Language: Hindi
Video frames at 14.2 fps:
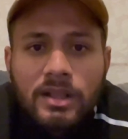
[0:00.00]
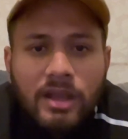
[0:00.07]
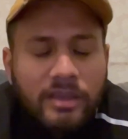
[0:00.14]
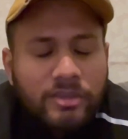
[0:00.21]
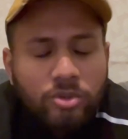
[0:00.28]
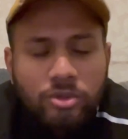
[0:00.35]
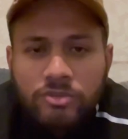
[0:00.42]

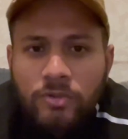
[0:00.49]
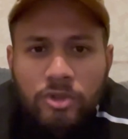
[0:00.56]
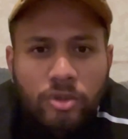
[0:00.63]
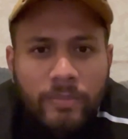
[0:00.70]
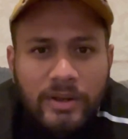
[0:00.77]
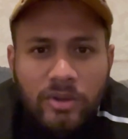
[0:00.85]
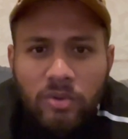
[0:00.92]
यूज़फुल तो
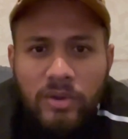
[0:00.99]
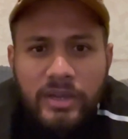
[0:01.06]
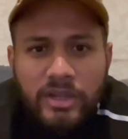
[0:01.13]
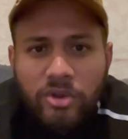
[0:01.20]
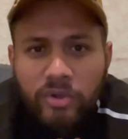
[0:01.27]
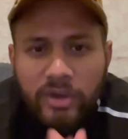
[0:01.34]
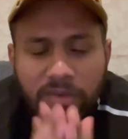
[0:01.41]
बिल्कुल नहीं
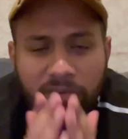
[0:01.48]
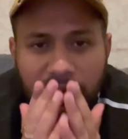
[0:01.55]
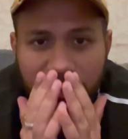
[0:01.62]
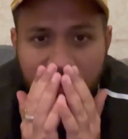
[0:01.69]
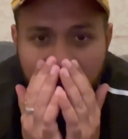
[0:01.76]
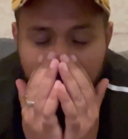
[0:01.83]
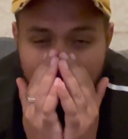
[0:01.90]
होने वाले
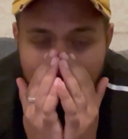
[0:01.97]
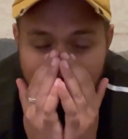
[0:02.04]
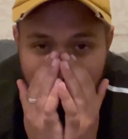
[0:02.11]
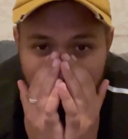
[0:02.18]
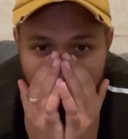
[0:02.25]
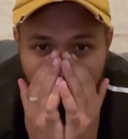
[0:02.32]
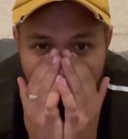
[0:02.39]
इंटरनेशनल
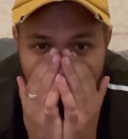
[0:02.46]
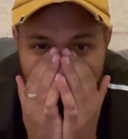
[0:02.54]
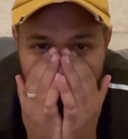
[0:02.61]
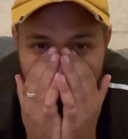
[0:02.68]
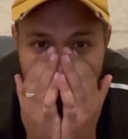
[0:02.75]
स्टूडेंट्स के